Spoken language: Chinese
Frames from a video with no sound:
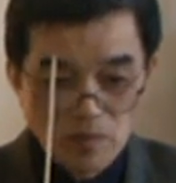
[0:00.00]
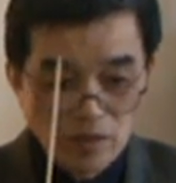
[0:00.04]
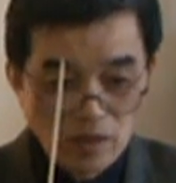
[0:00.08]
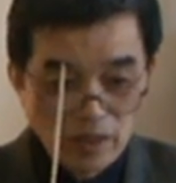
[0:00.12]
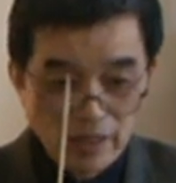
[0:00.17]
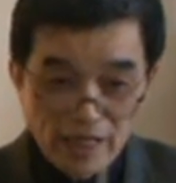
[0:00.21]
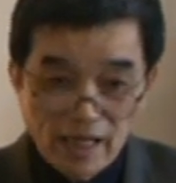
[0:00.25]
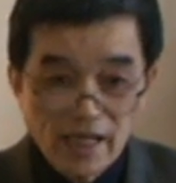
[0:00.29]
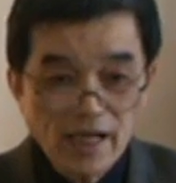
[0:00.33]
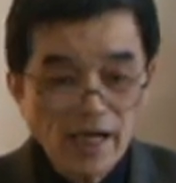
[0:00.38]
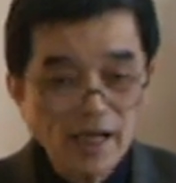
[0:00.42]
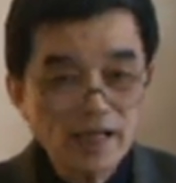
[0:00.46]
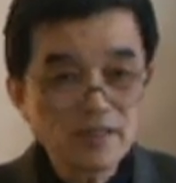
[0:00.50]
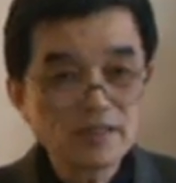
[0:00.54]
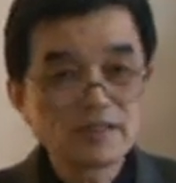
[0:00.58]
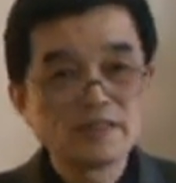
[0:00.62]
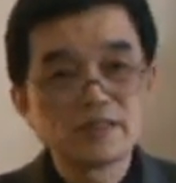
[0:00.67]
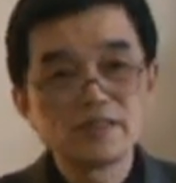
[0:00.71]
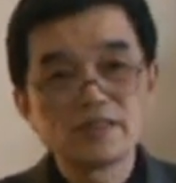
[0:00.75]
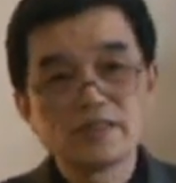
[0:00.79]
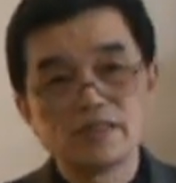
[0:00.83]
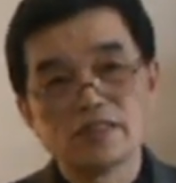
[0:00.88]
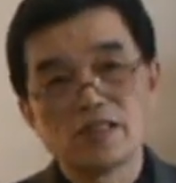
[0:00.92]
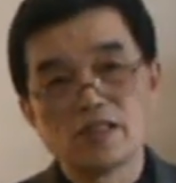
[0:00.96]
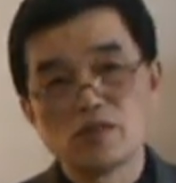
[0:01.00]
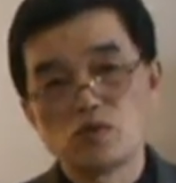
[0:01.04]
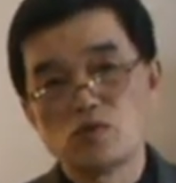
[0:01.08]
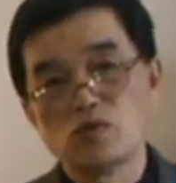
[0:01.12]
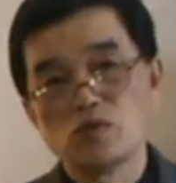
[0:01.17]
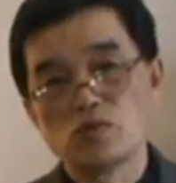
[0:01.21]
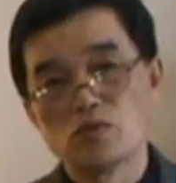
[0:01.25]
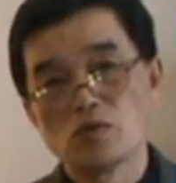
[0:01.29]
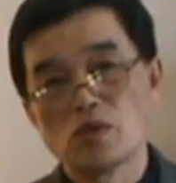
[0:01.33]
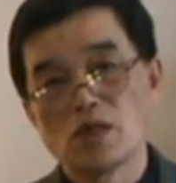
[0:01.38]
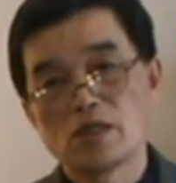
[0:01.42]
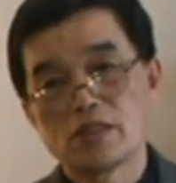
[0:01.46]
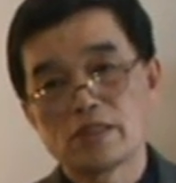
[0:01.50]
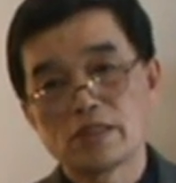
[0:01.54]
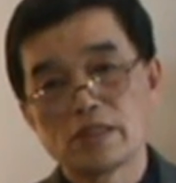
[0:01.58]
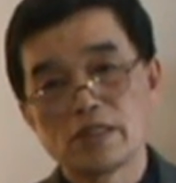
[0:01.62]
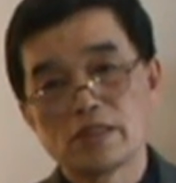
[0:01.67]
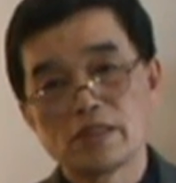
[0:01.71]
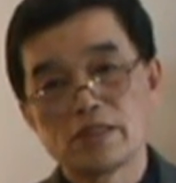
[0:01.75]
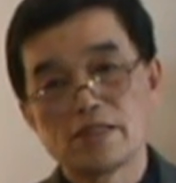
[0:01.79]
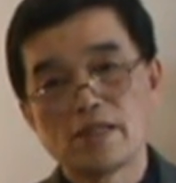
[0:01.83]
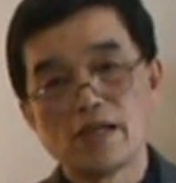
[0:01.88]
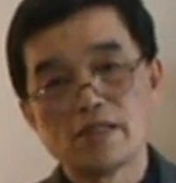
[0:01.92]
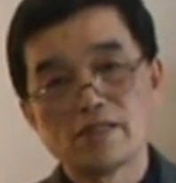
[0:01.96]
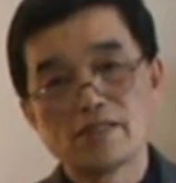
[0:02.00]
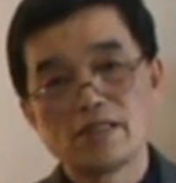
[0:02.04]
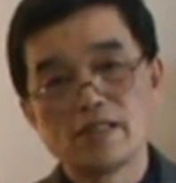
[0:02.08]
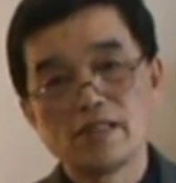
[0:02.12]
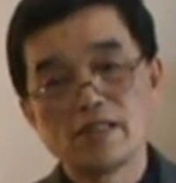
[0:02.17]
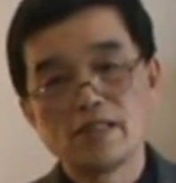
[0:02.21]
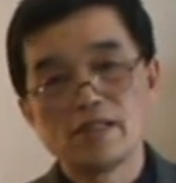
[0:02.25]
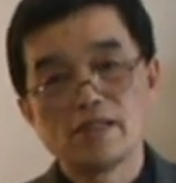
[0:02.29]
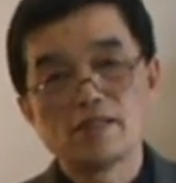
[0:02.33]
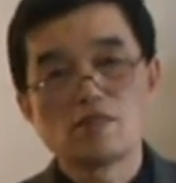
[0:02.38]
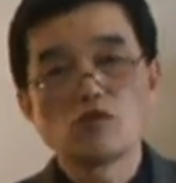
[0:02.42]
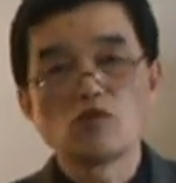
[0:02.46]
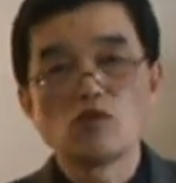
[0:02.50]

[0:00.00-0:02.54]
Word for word: 离开自己的居住，啊，这个产生地，